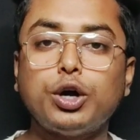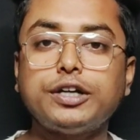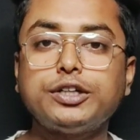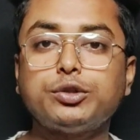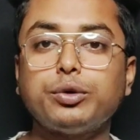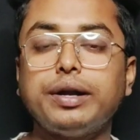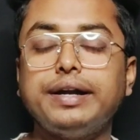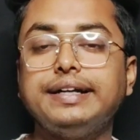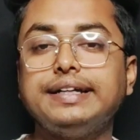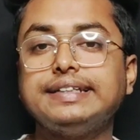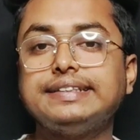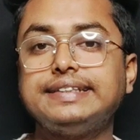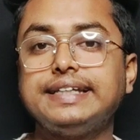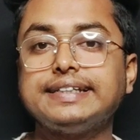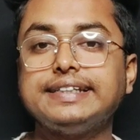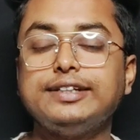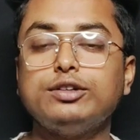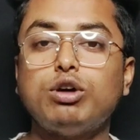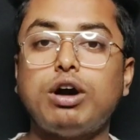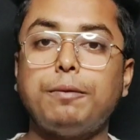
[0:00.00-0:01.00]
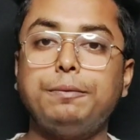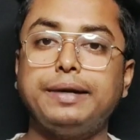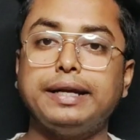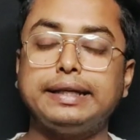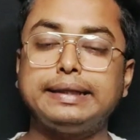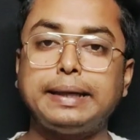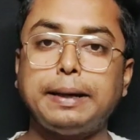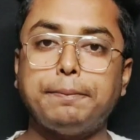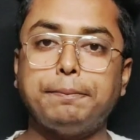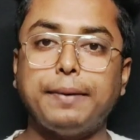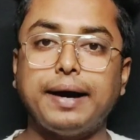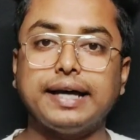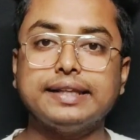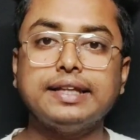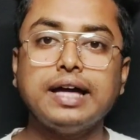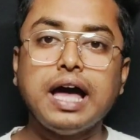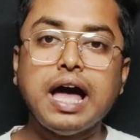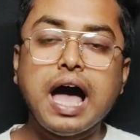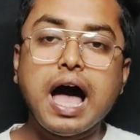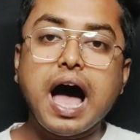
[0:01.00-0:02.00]
डॉट ट्वेंटी सिक्स न्यू अपडेट के
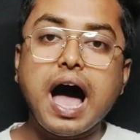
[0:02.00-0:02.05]
बाद